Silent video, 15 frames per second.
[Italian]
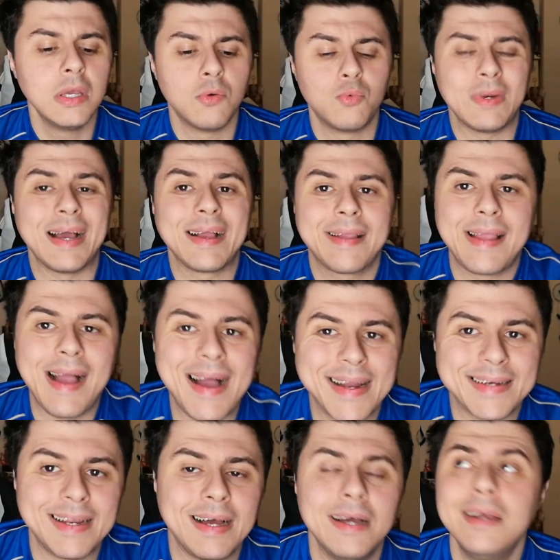
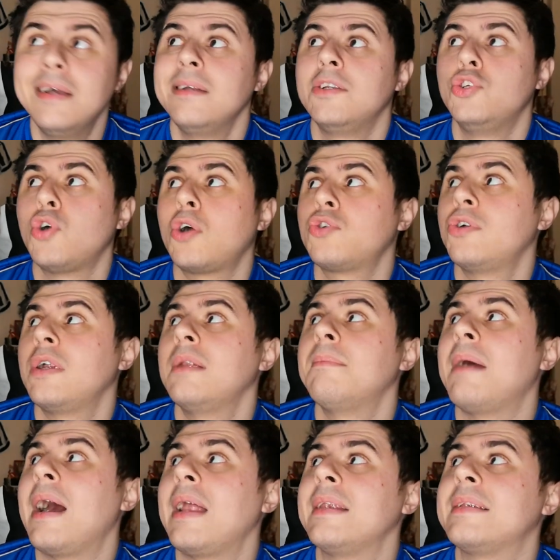un'ancata del giocatore del
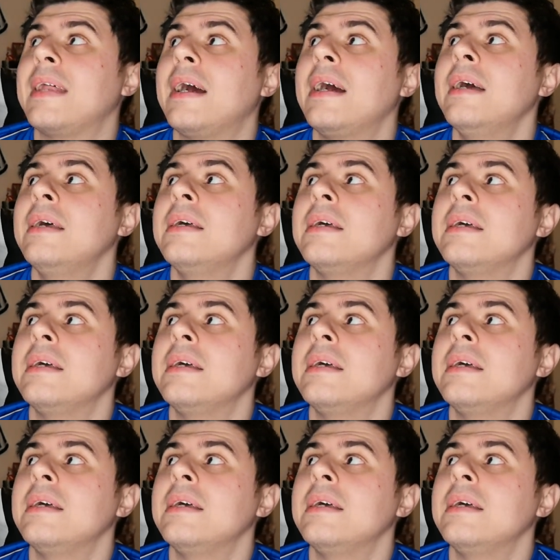Malta,